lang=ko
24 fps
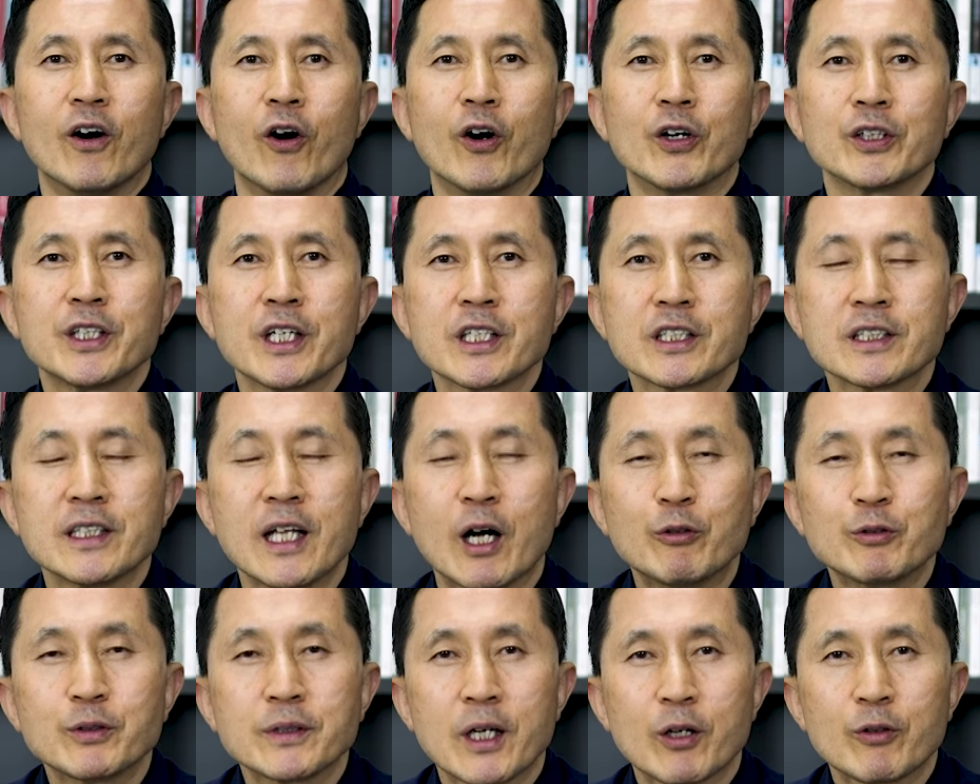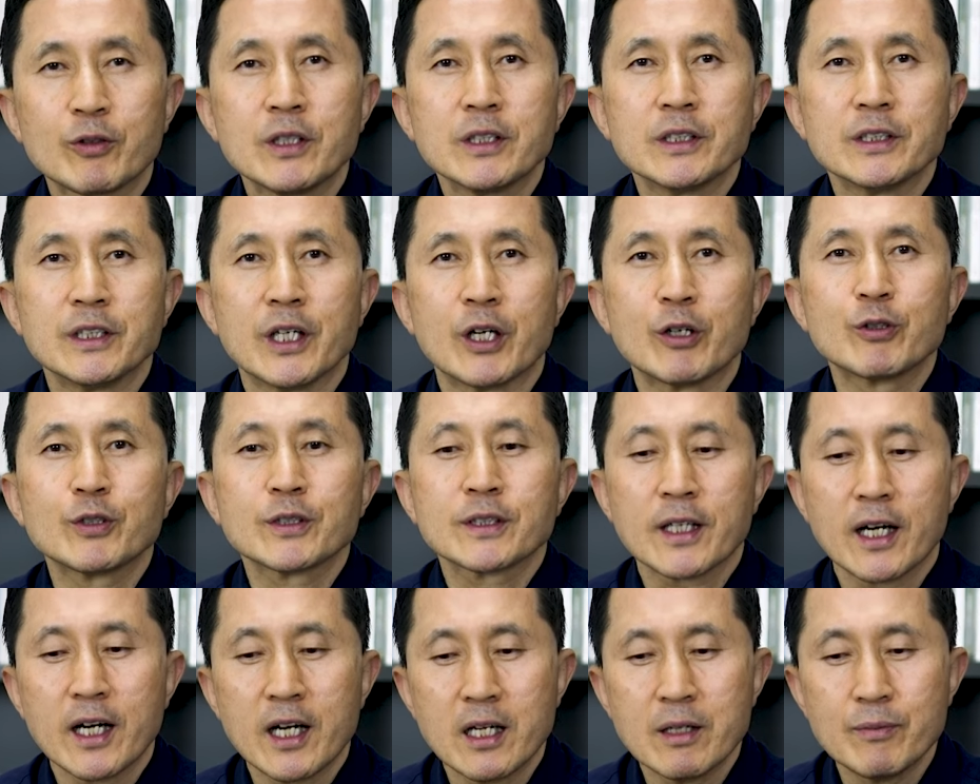어디에서 나온다고?
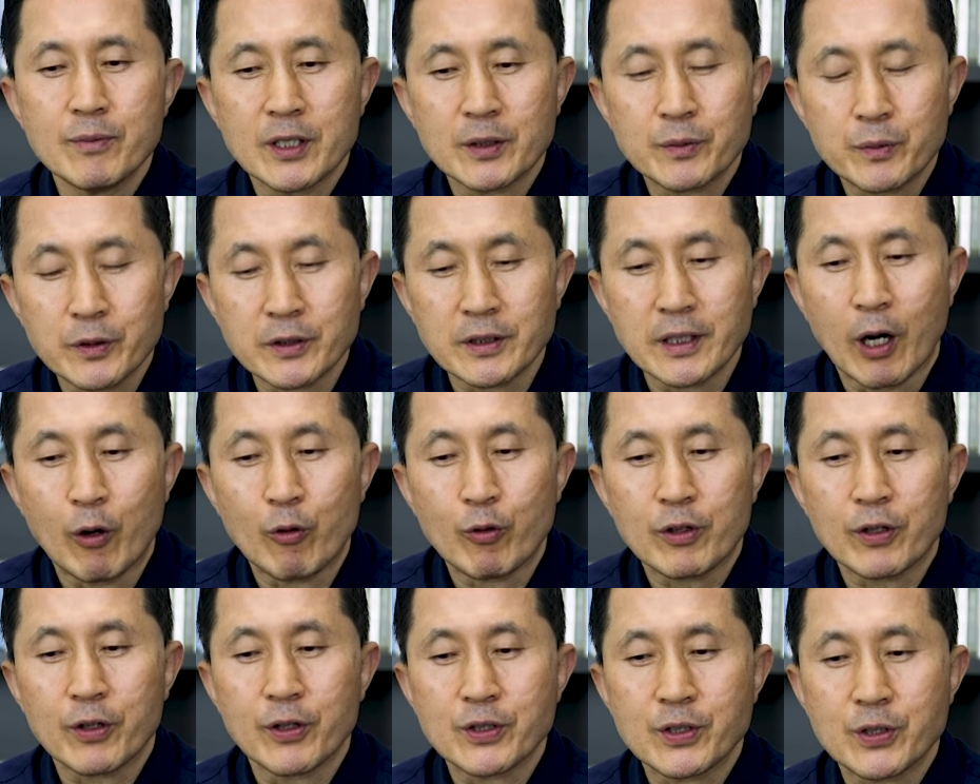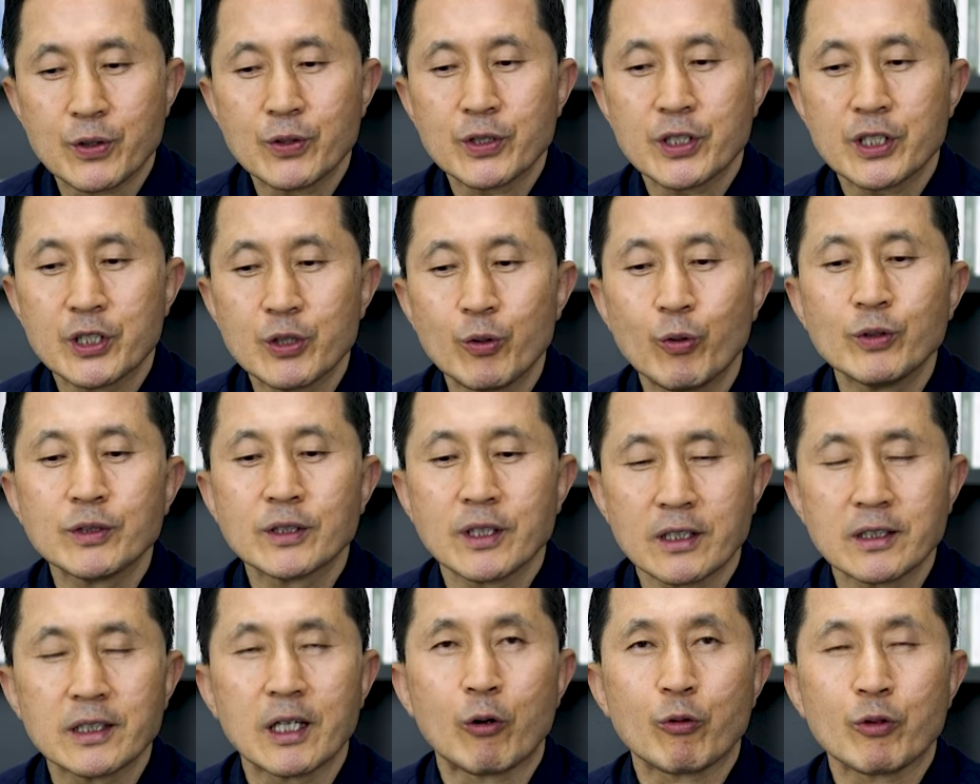예루살렘에서 나올 것이고
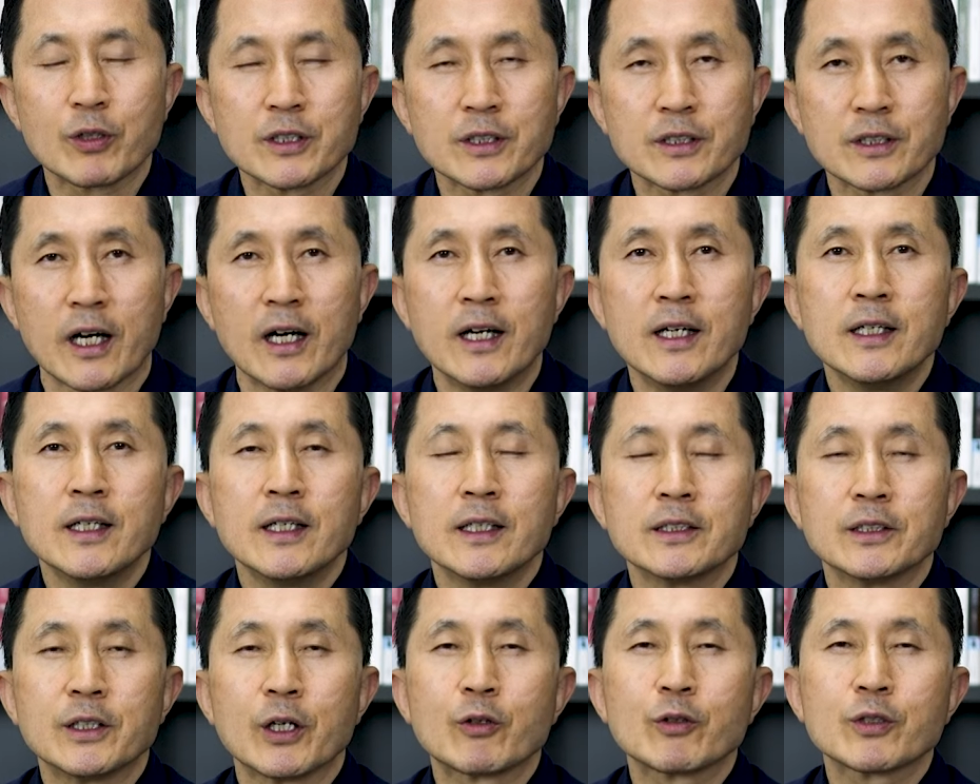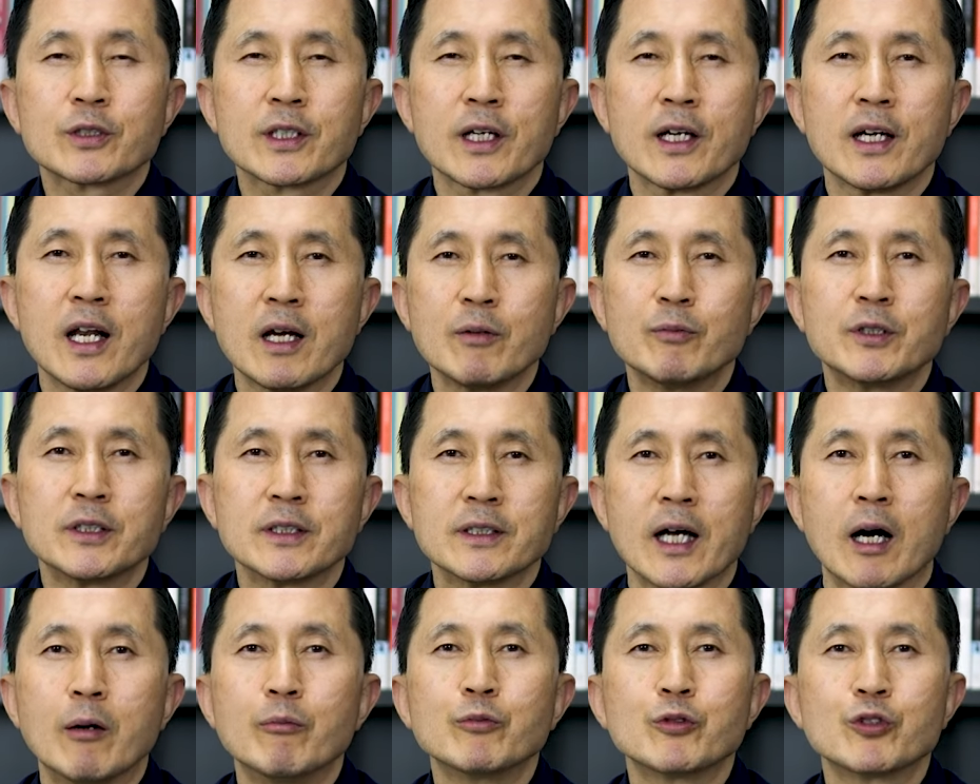시온산에 나올 것이다.
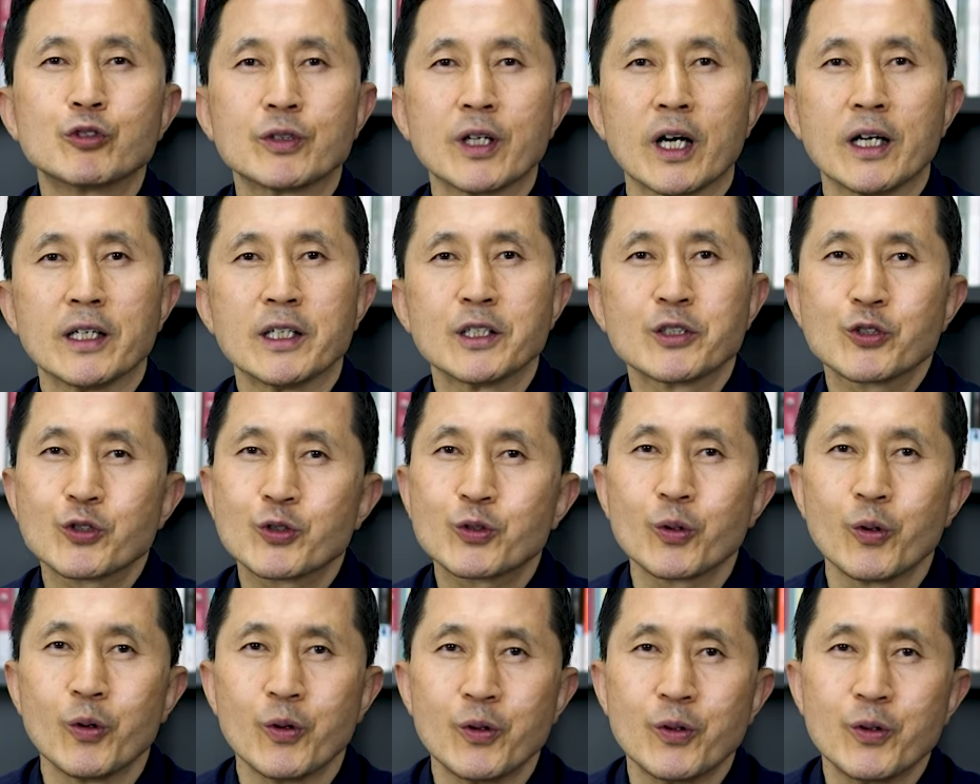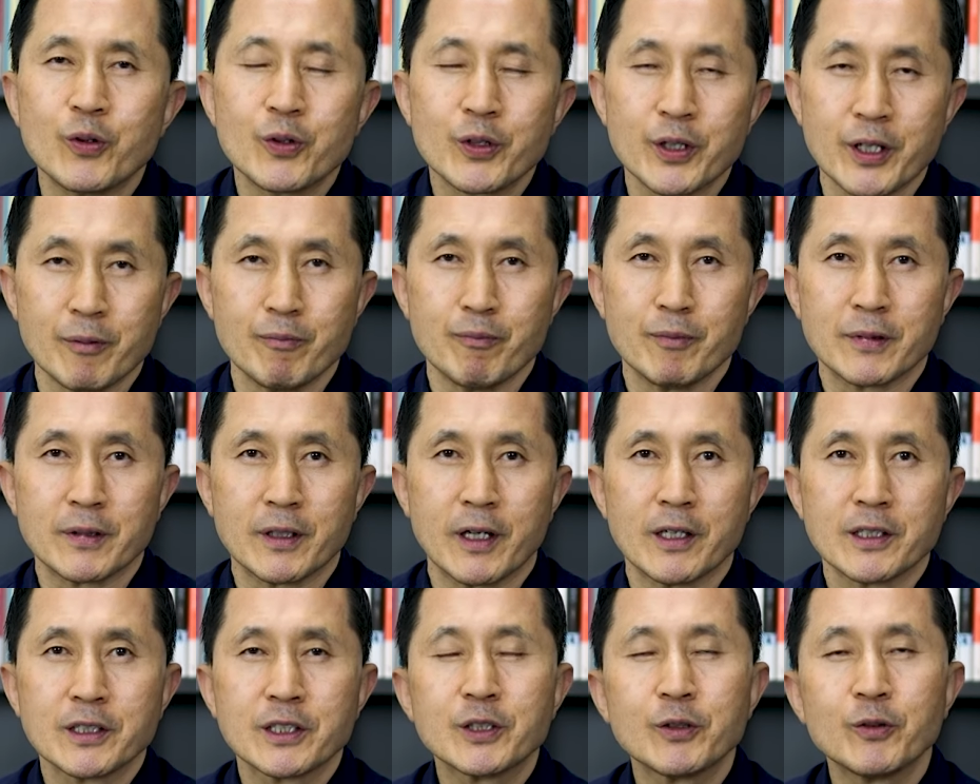예루살렘은 남유다의
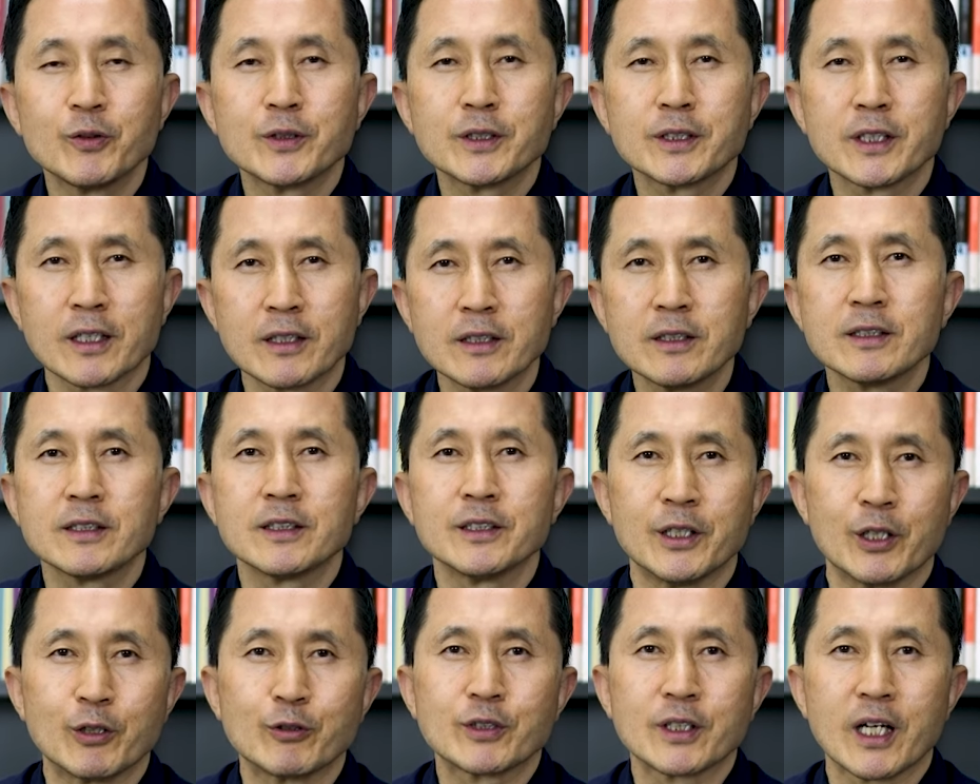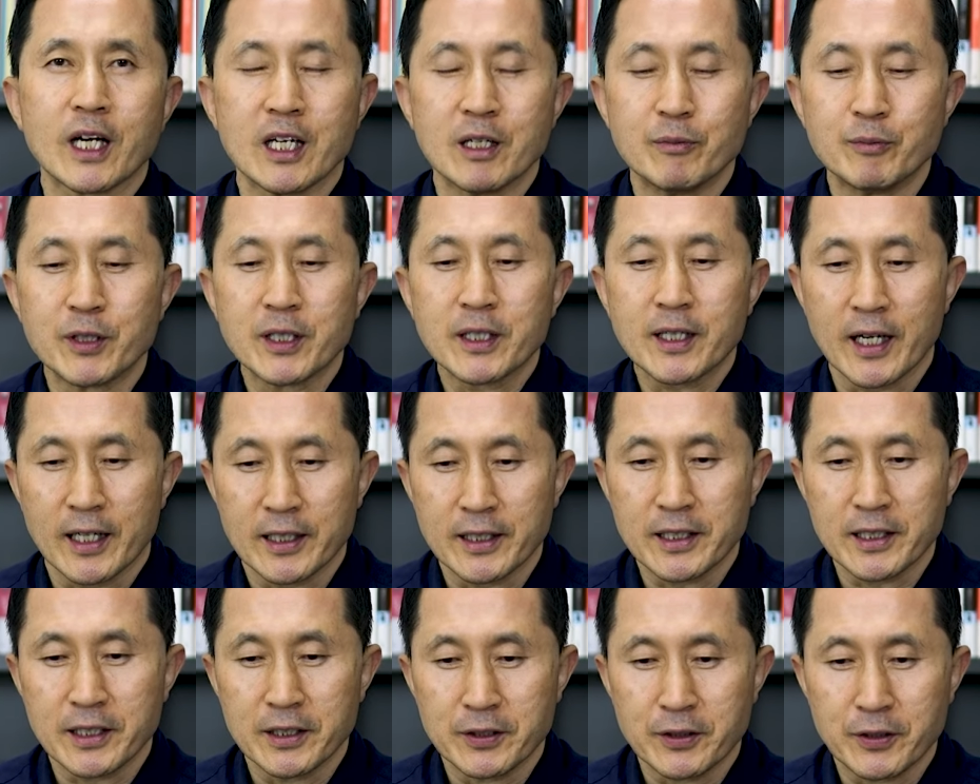수도입니다. 시온산은 예루살렘을
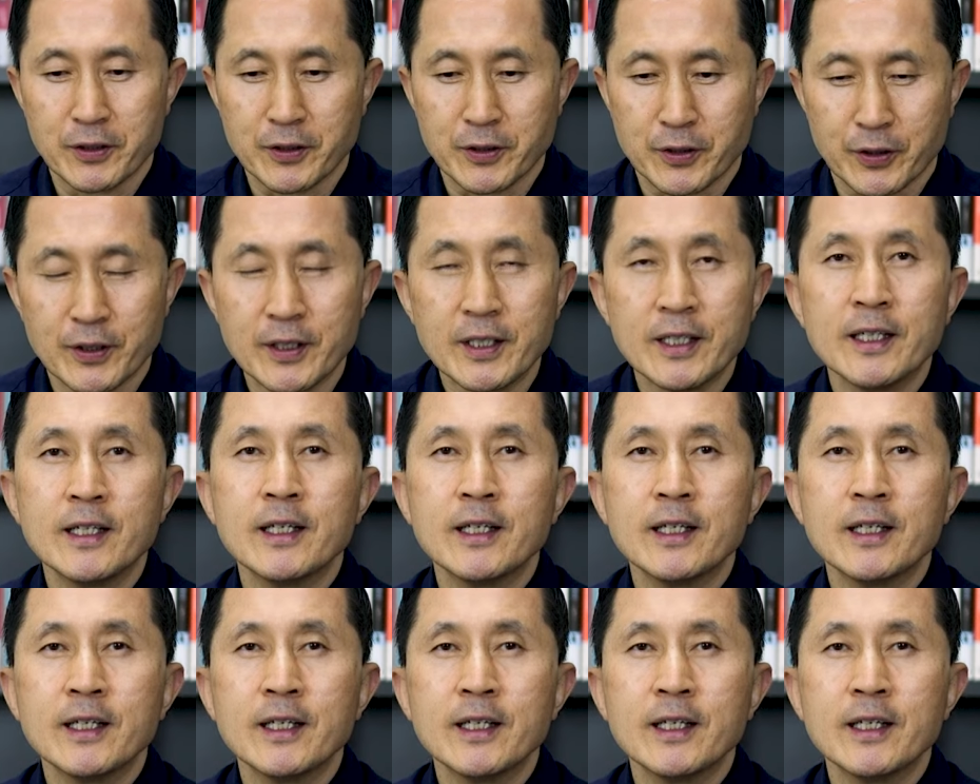가리키는 거죠.